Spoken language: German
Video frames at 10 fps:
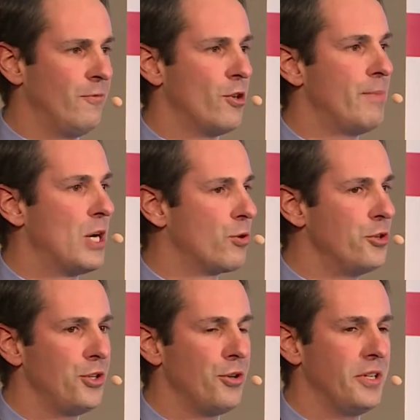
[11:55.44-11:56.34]
von
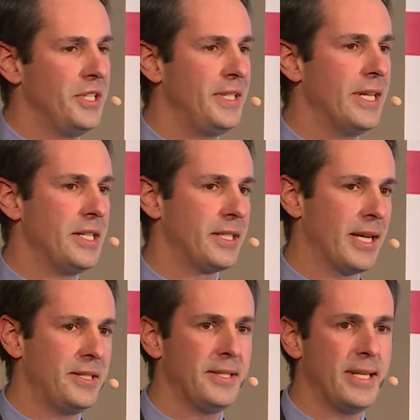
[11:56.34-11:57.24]
Baugrundstücken ist hier ein
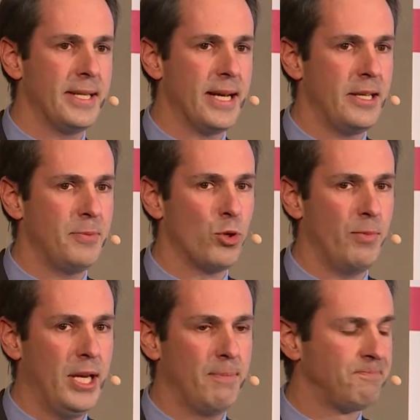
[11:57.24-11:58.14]
ganz zentrales
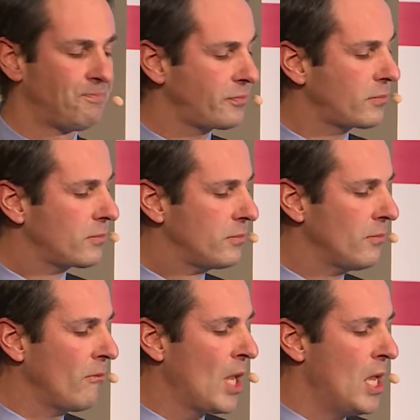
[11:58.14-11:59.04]
Problem.
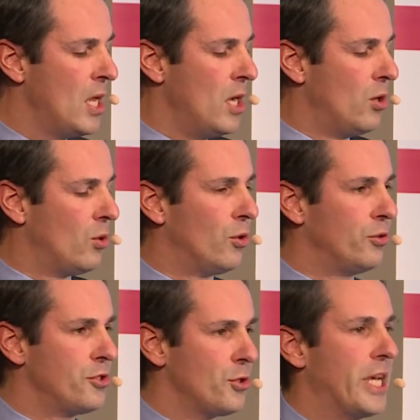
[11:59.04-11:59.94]

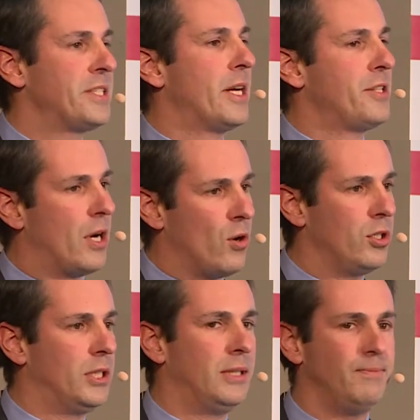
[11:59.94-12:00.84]
Und sodass also auch
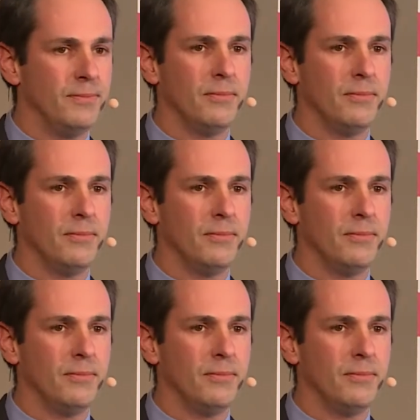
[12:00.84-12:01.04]
ähm,